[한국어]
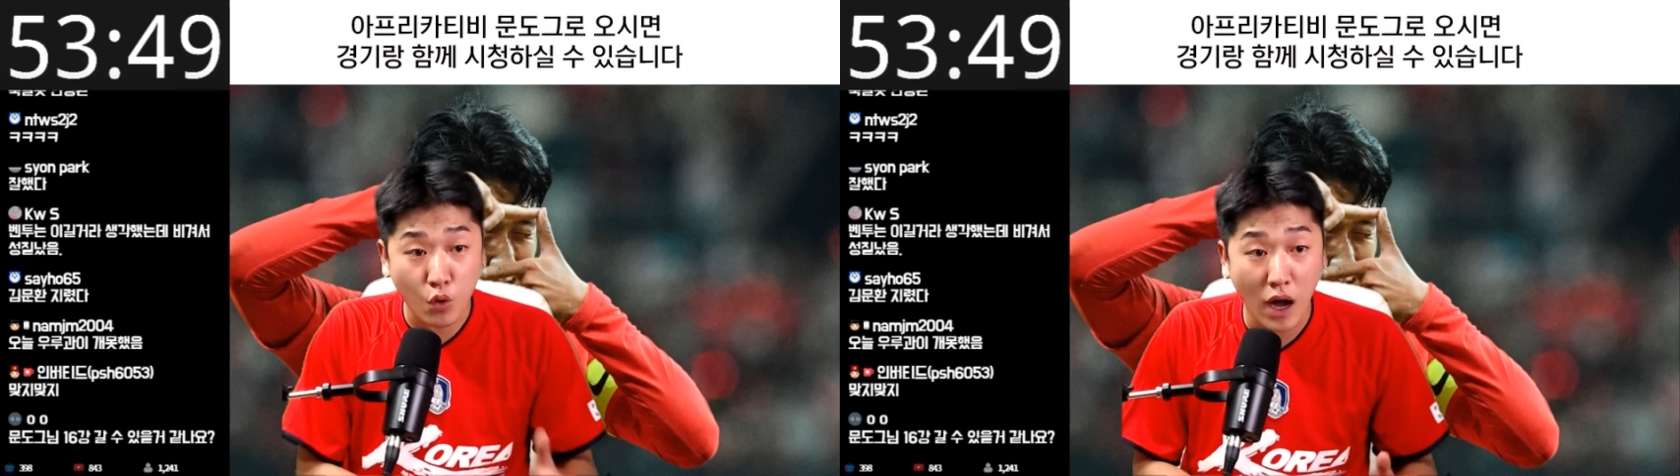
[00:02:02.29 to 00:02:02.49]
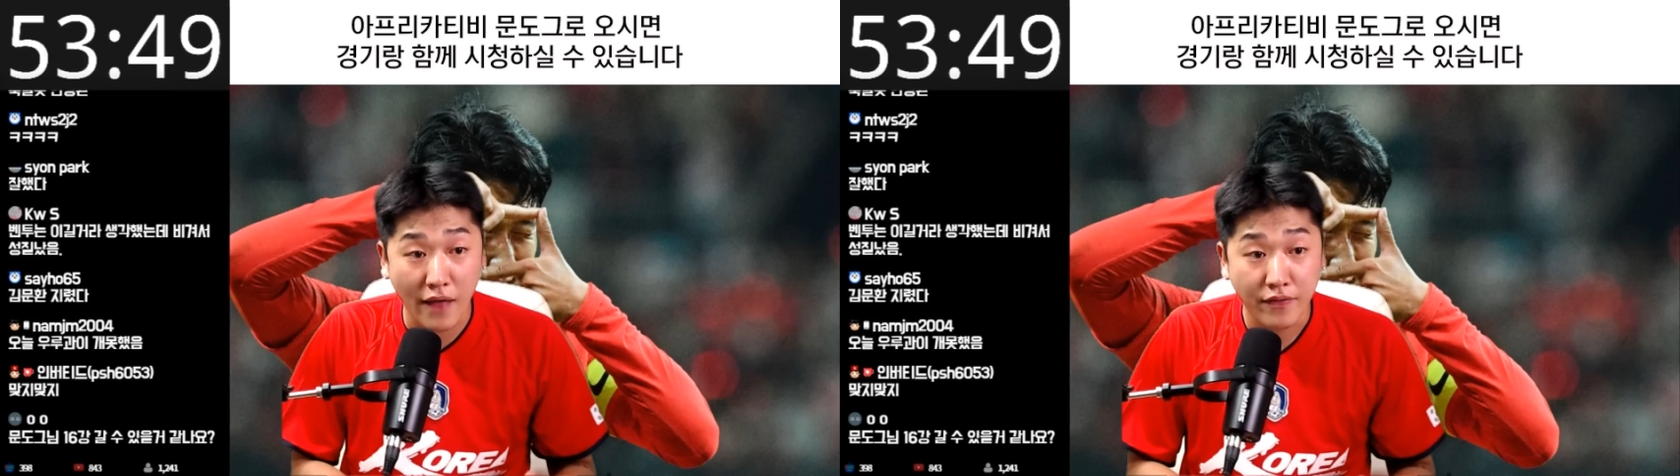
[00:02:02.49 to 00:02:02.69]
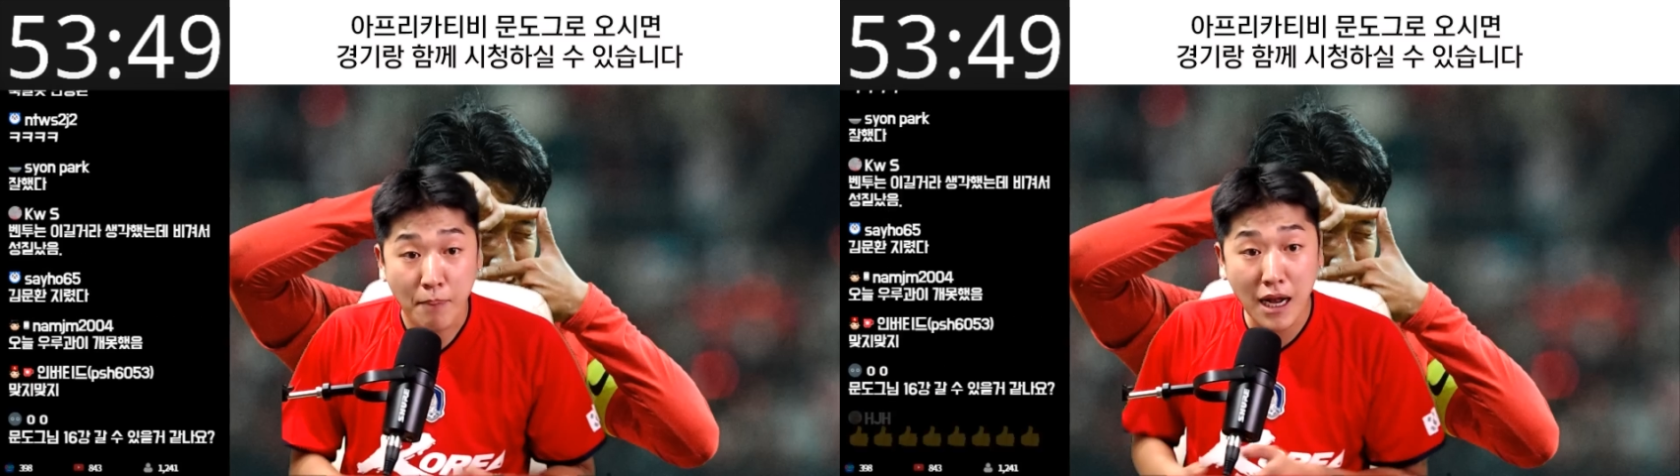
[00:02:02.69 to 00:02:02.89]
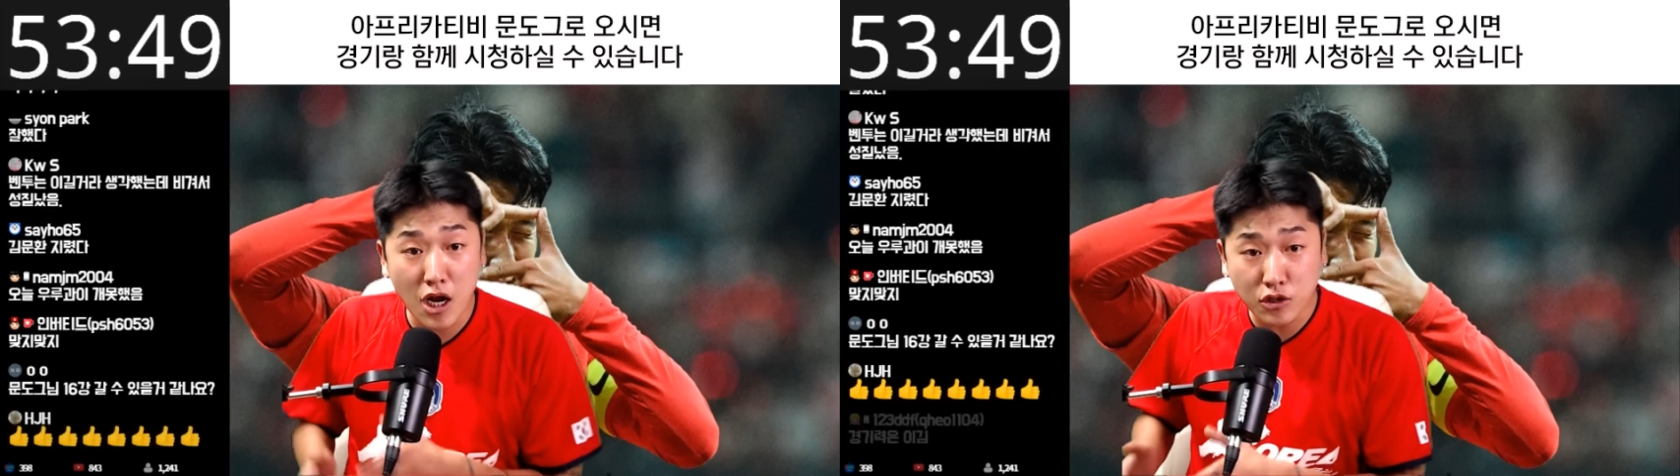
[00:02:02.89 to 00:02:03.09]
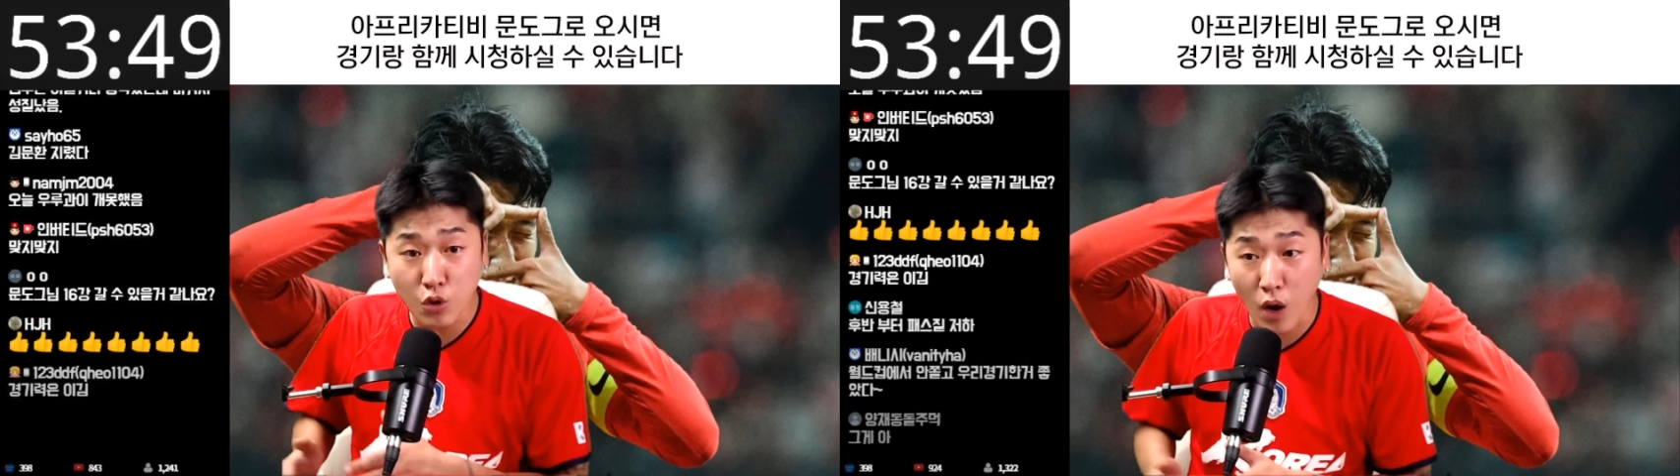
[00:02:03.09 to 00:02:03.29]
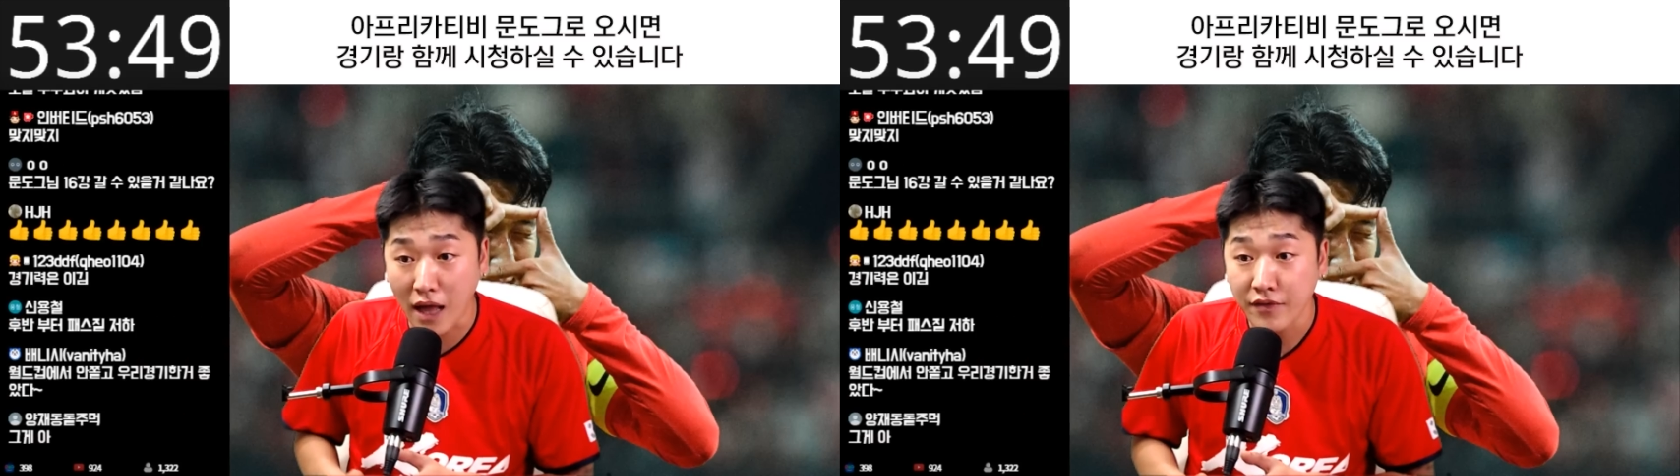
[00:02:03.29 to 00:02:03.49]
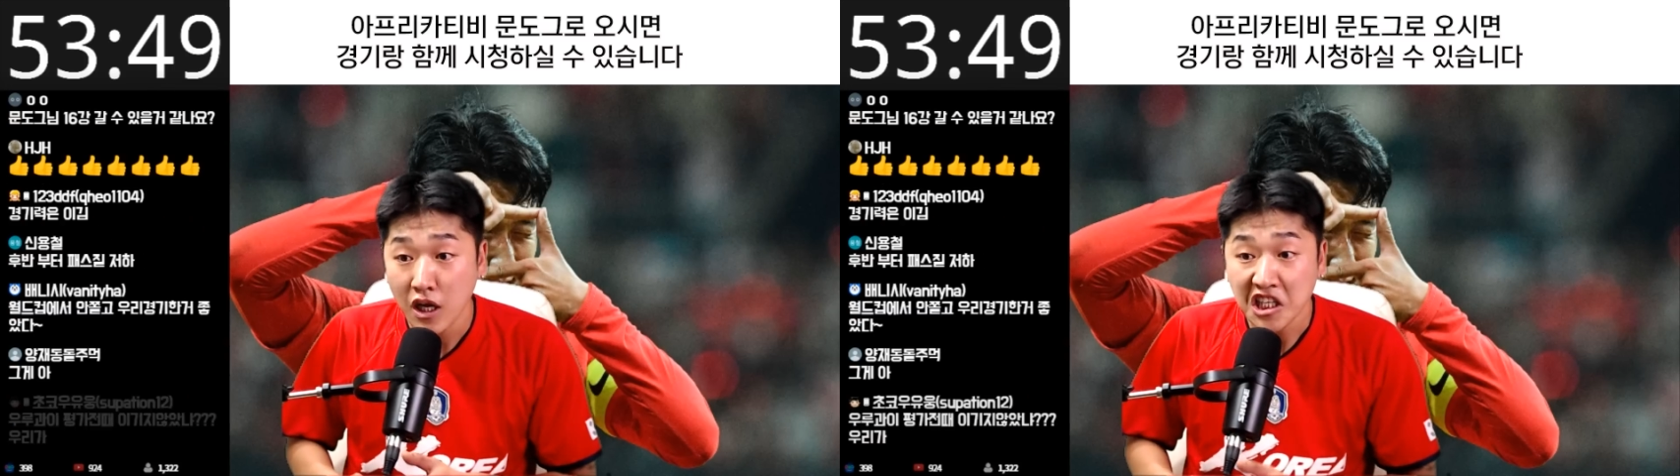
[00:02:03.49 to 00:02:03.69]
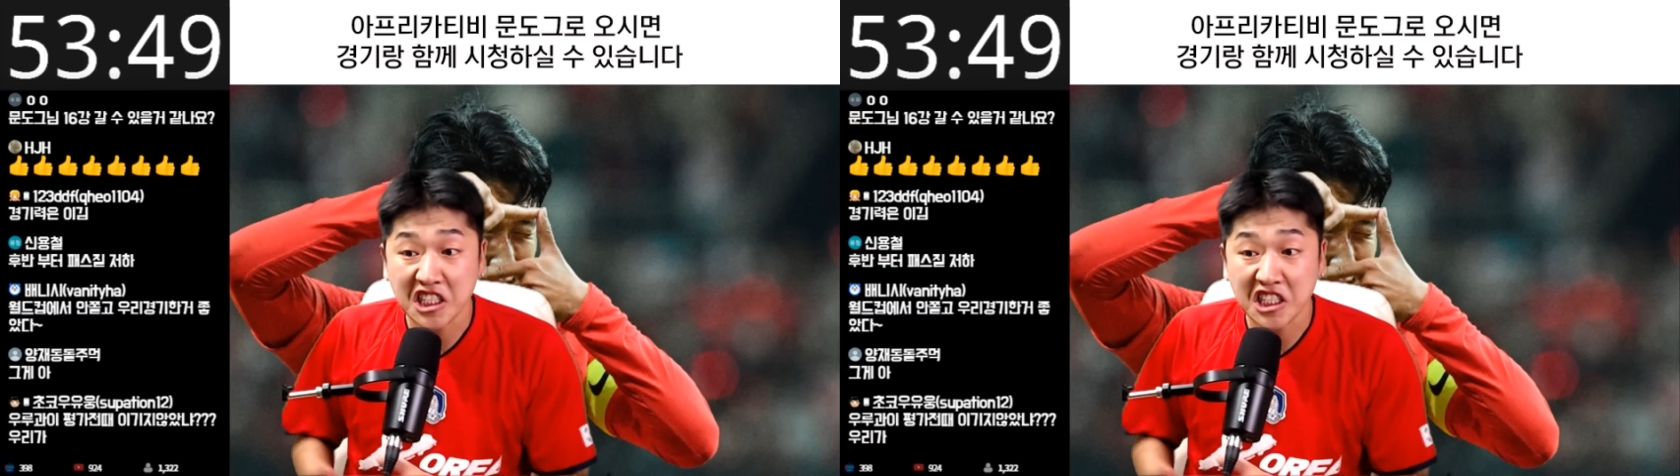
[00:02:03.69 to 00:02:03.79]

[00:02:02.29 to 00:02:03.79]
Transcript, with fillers: 동안, 8년 동안,